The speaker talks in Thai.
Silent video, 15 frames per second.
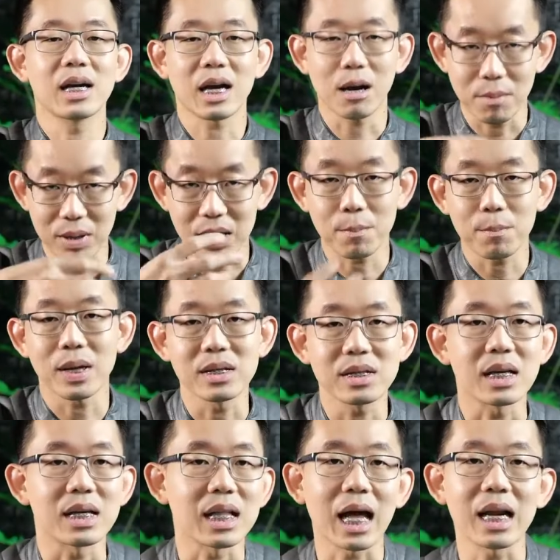กำลังจะเป็น
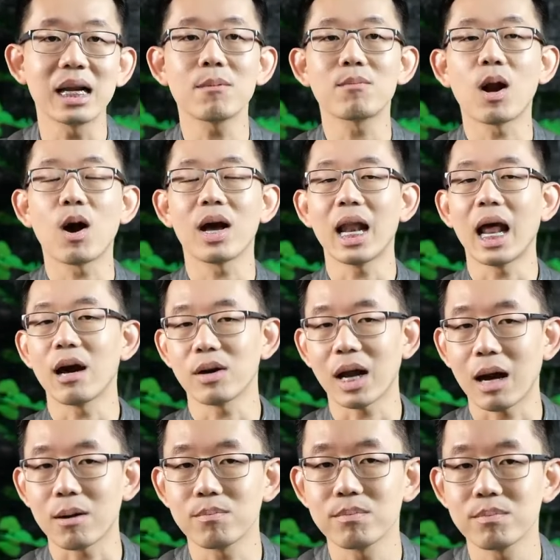สิ่งนั้นเรียบร้อยแล้ว
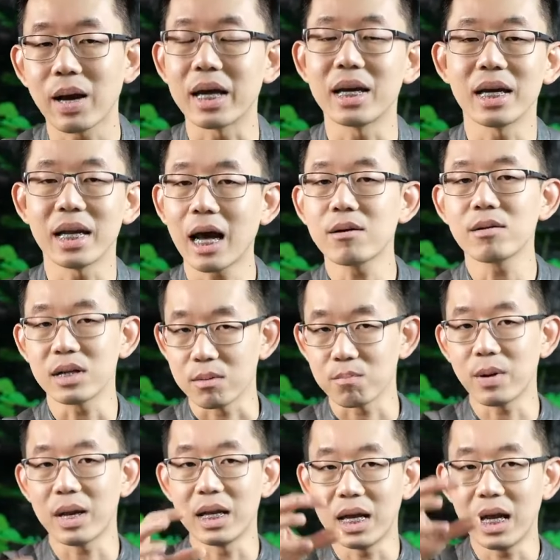นะครับภายในระยะ
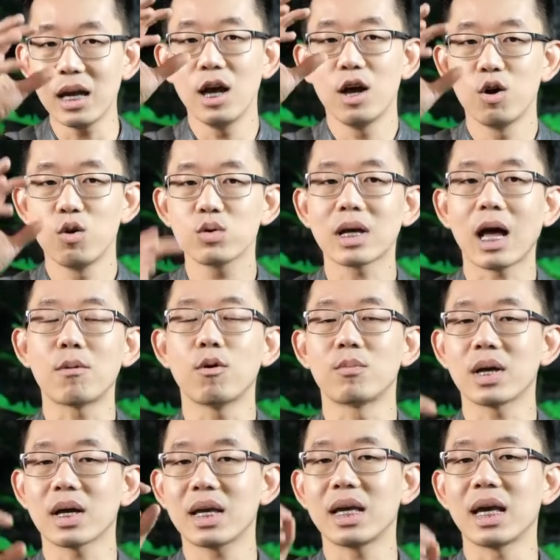1 ปีนี้ลูกสาวผม
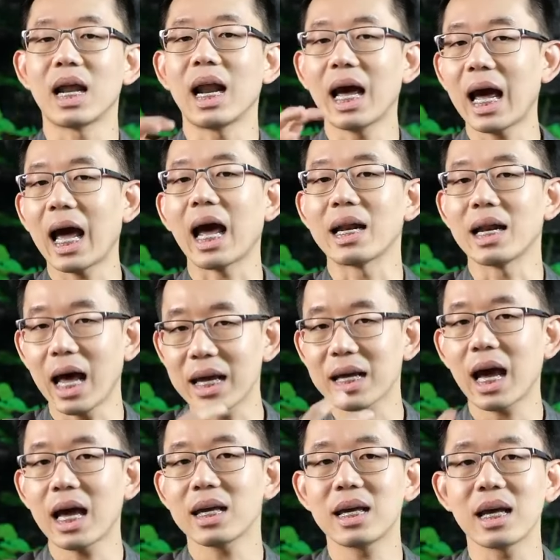จะเขียนและอ่านได้
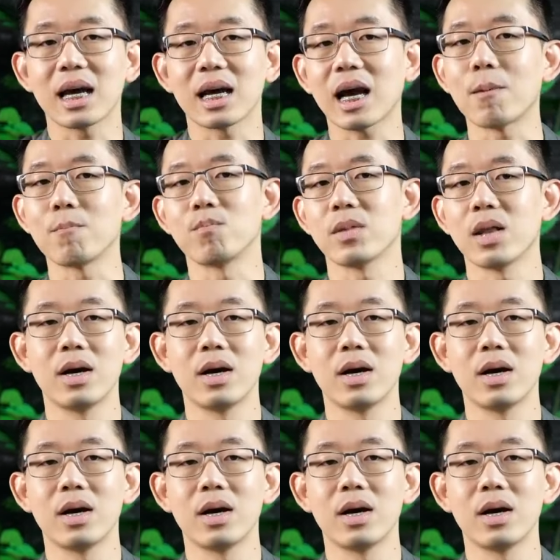ใกล้เคียงกับ